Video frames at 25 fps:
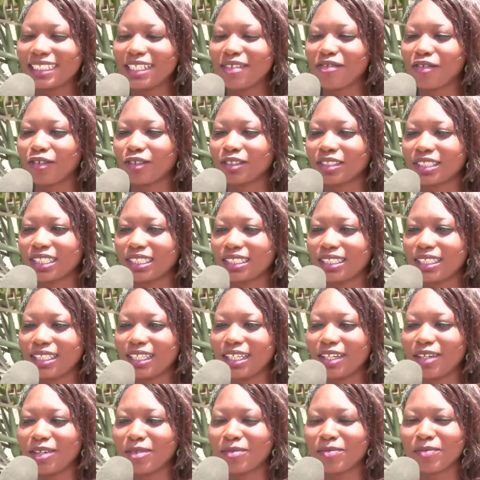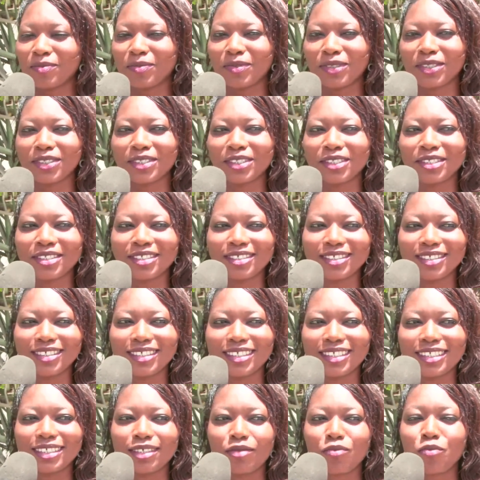Défense était un peu
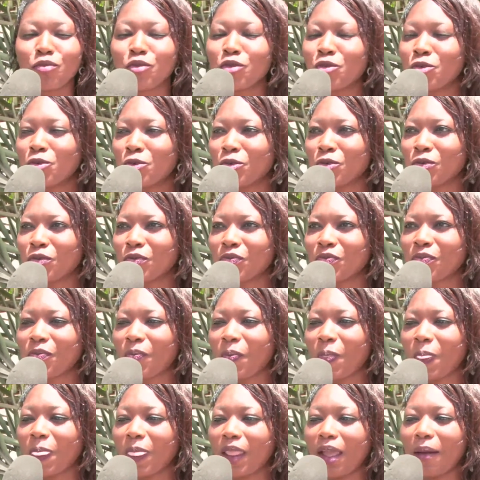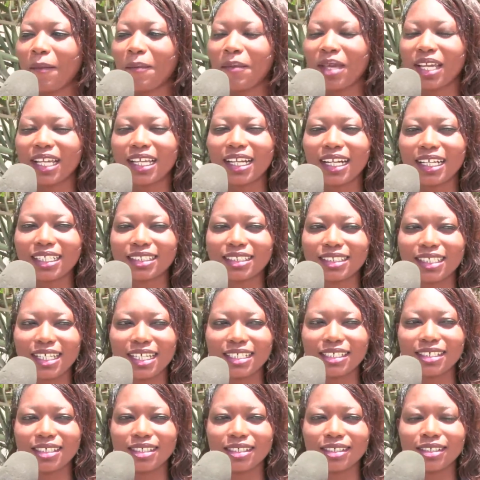mou, mais grâce
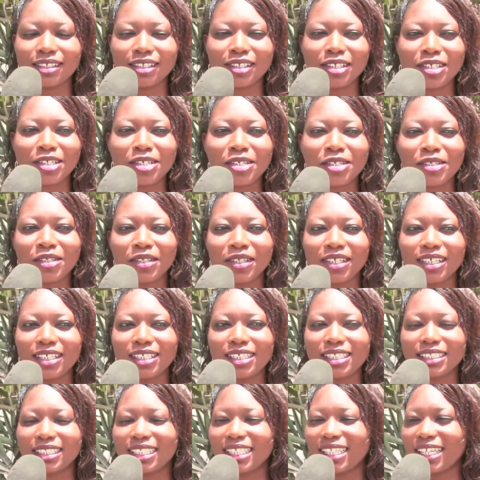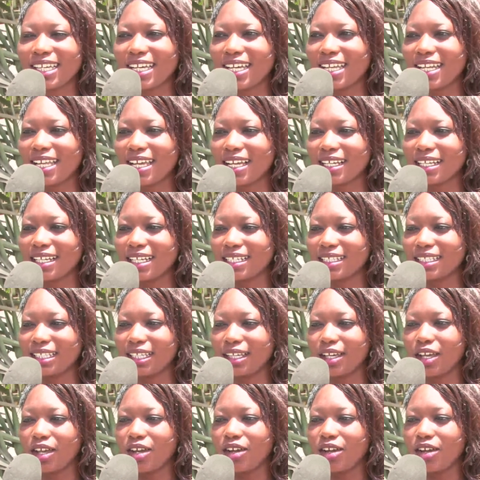à Dieu, euh, le Sénégal a gagné.